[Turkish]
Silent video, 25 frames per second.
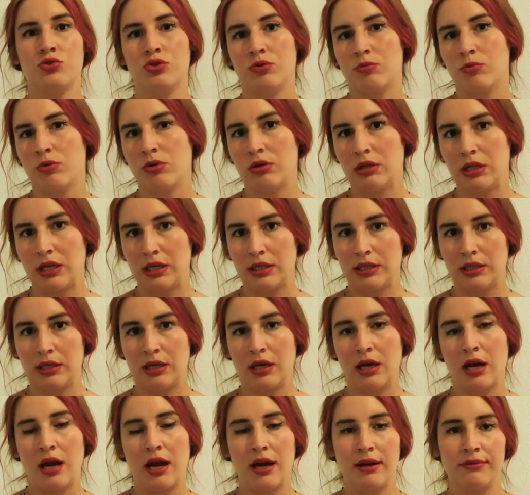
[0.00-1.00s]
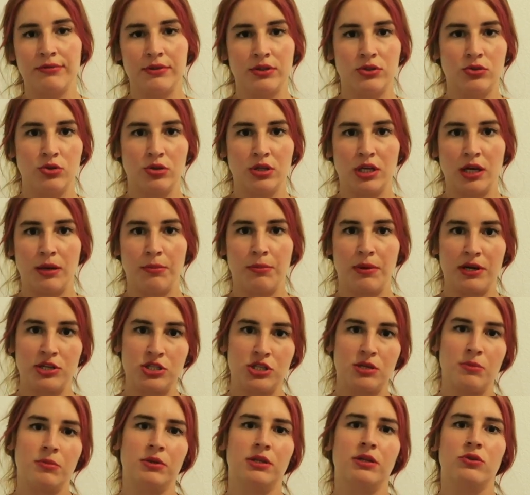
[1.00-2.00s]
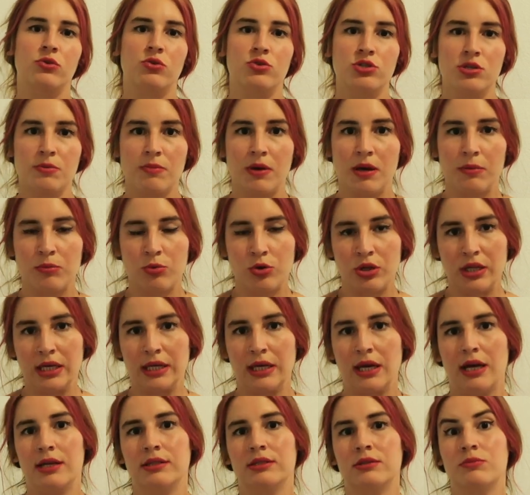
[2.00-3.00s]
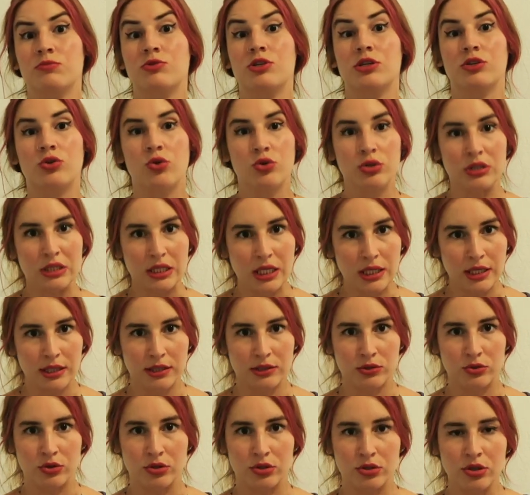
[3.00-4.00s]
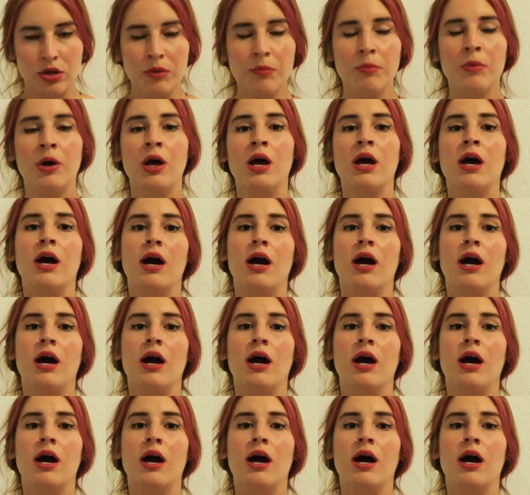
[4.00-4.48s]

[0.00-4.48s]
çünkü böyle hani her videoya başlamadan önce ben böyle kendimce notlar alıyorum.